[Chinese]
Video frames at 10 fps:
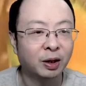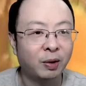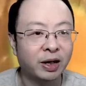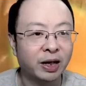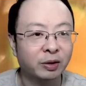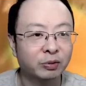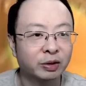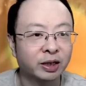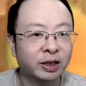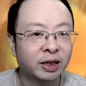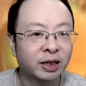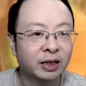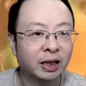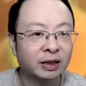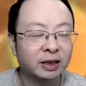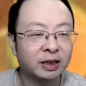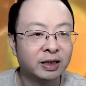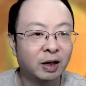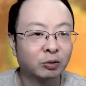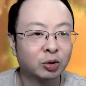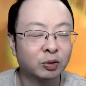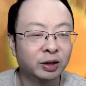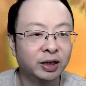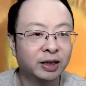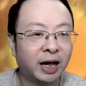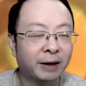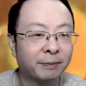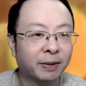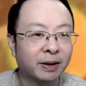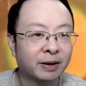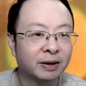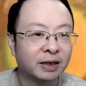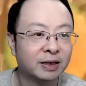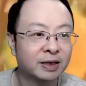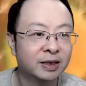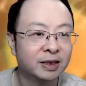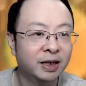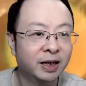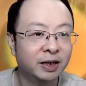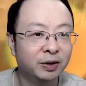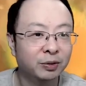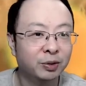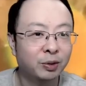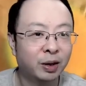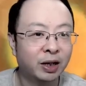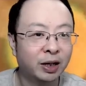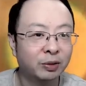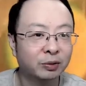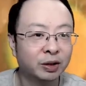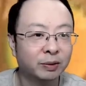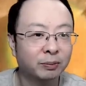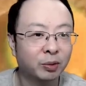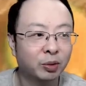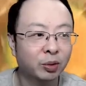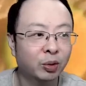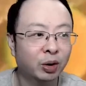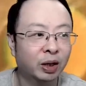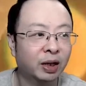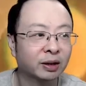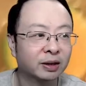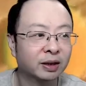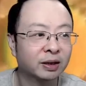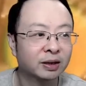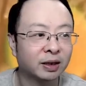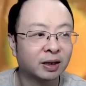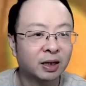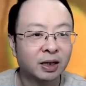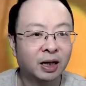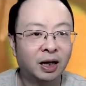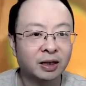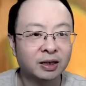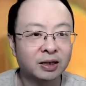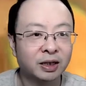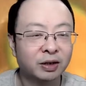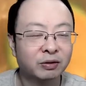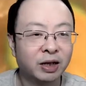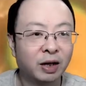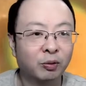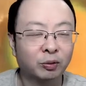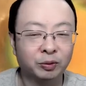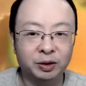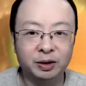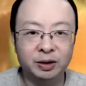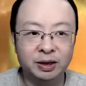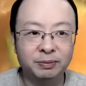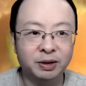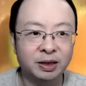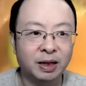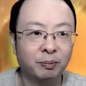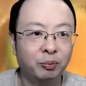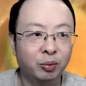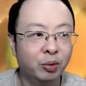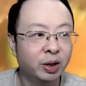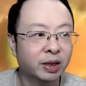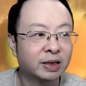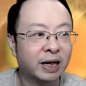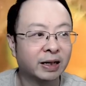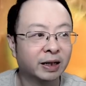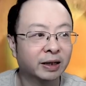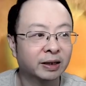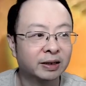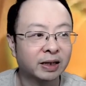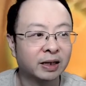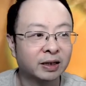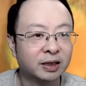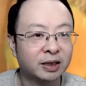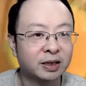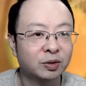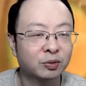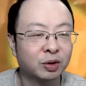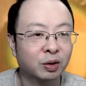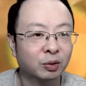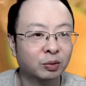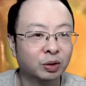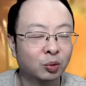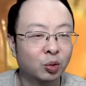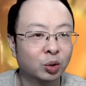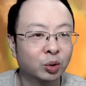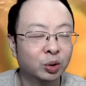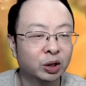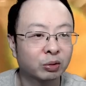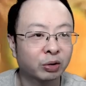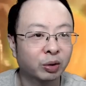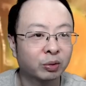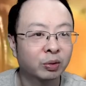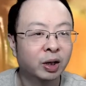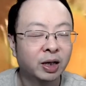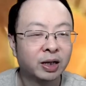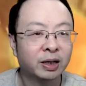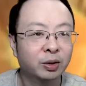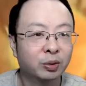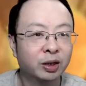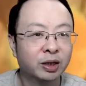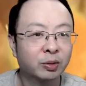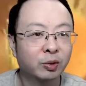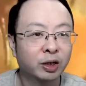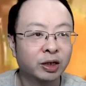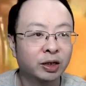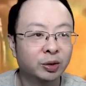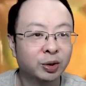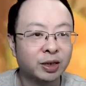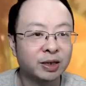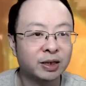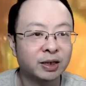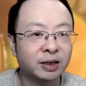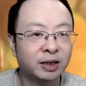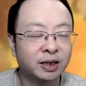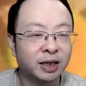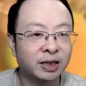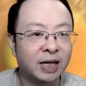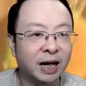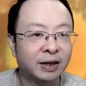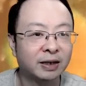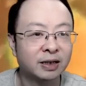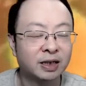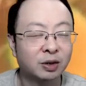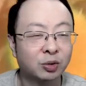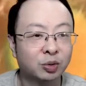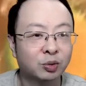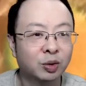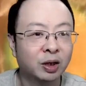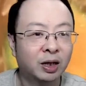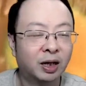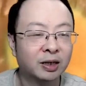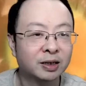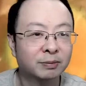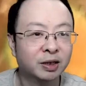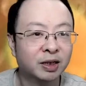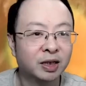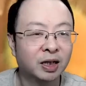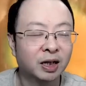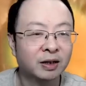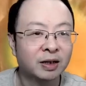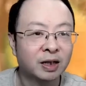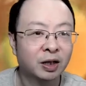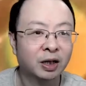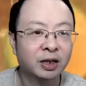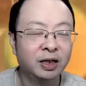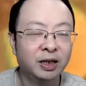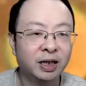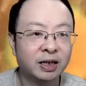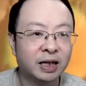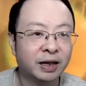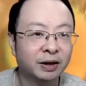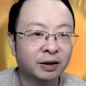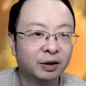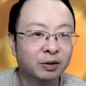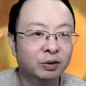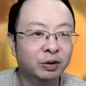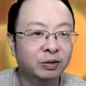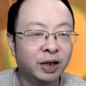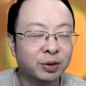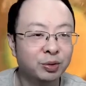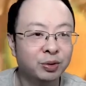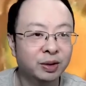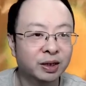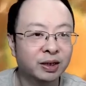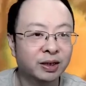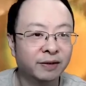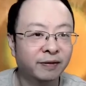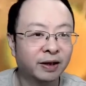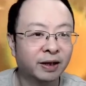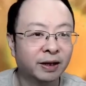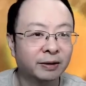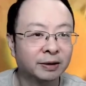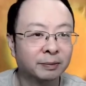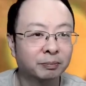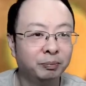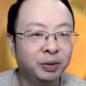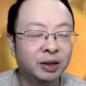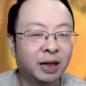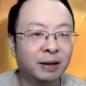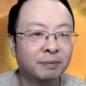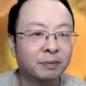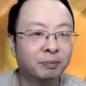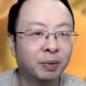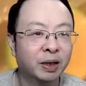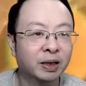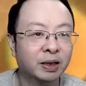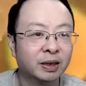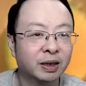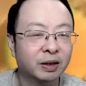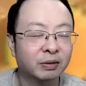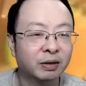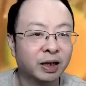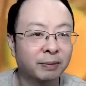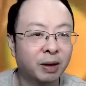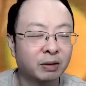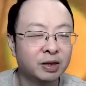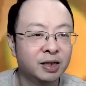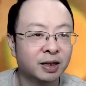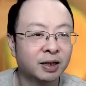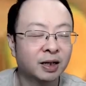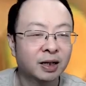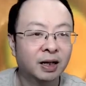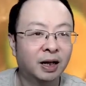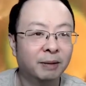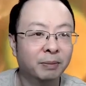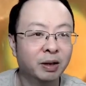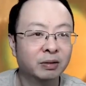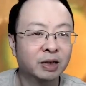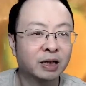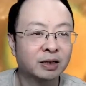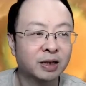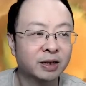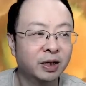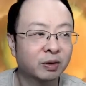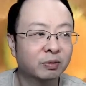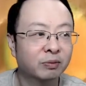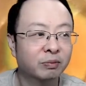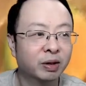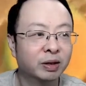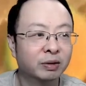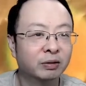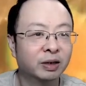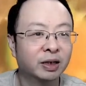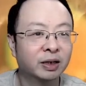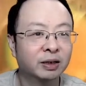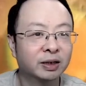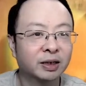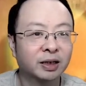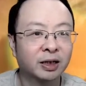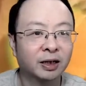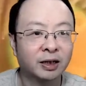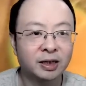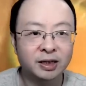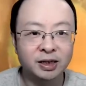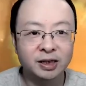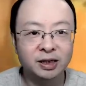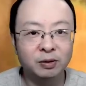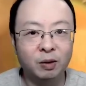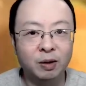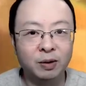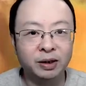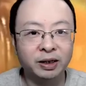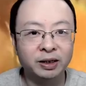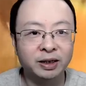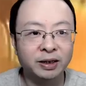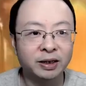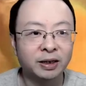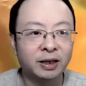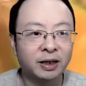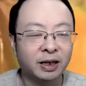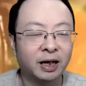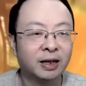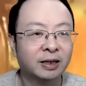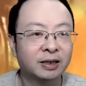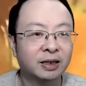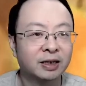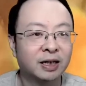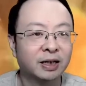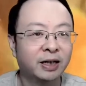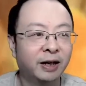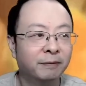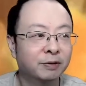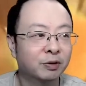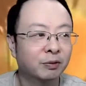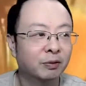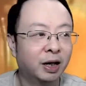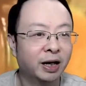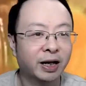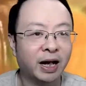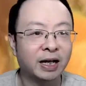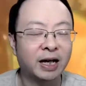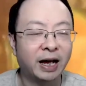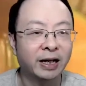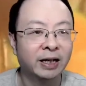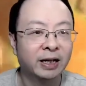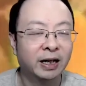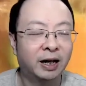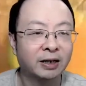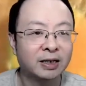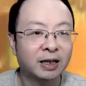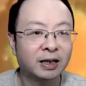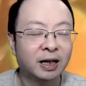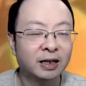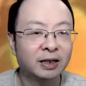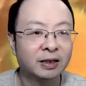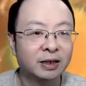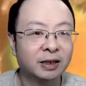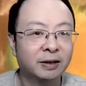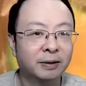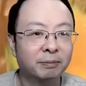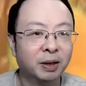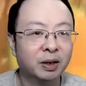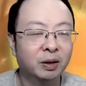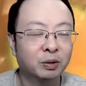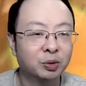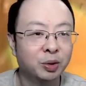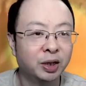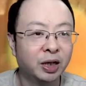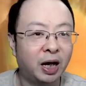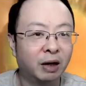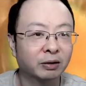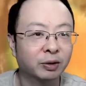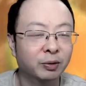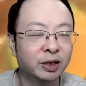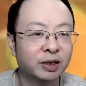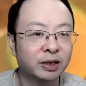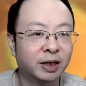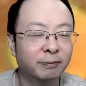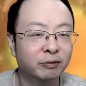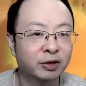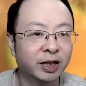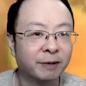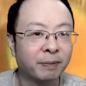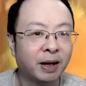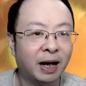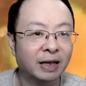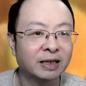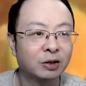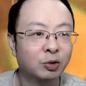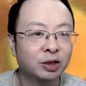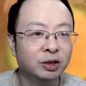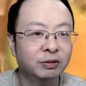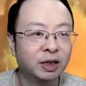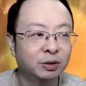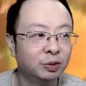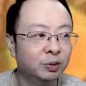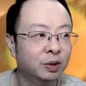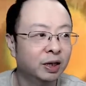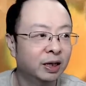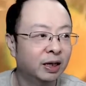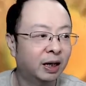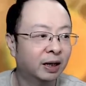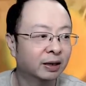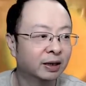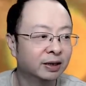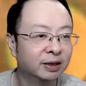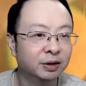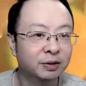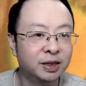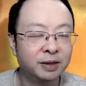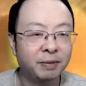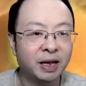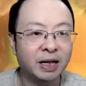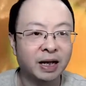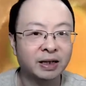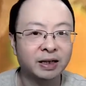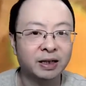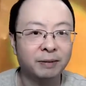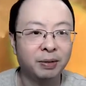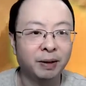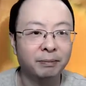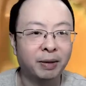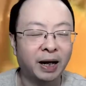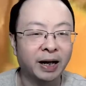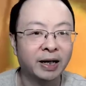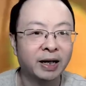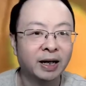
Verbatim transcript: 淮海路的啊这个要冲地带。但是今天由于淮海路的没落啊，这个整而且人流量基本上不会在这个十字路口过多逗留。更多人会选择地铁站进出，而这么一个和地铁站都有点距离的地方呢，必然被人流给抛弃，啊，没有人人流，没有了这个熙熙攘攘的人，啊，这个商店就很难开。而在它的这个门口最好的位置呢，目前还在装修当中，啊，它是由西班牙的一个品牌